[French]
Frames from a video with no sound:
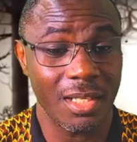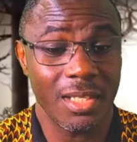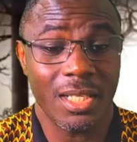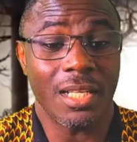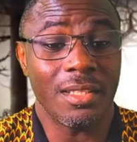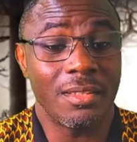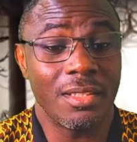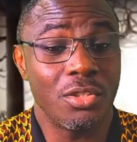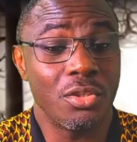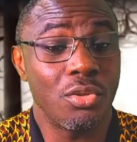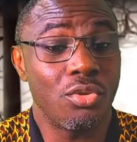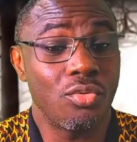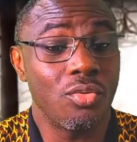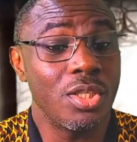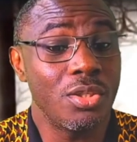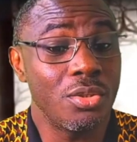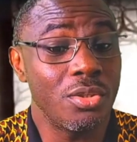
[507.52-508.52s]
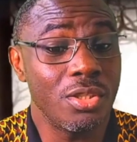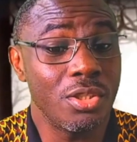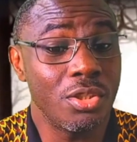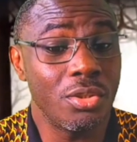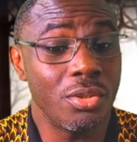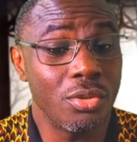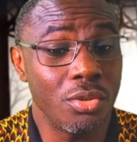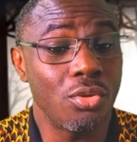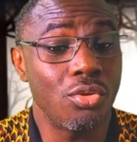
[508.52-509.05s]
Et il a dit, je suis,
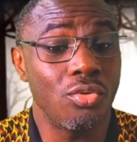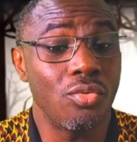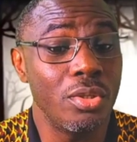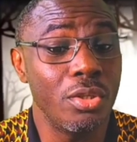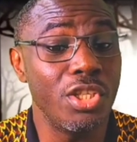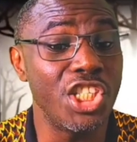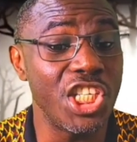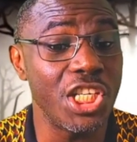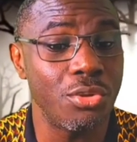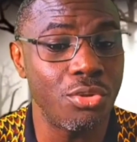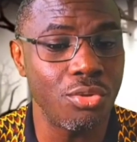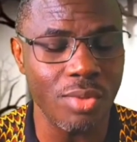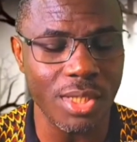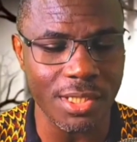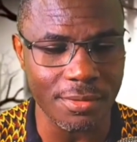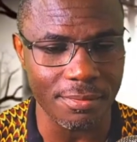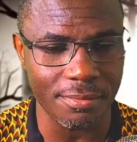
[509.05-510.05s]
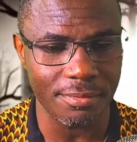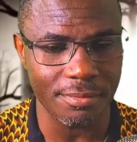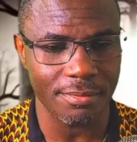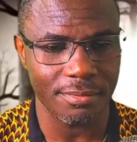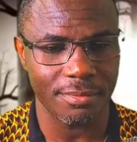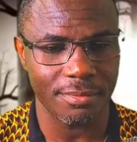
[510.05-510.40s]
je, suis le je suis.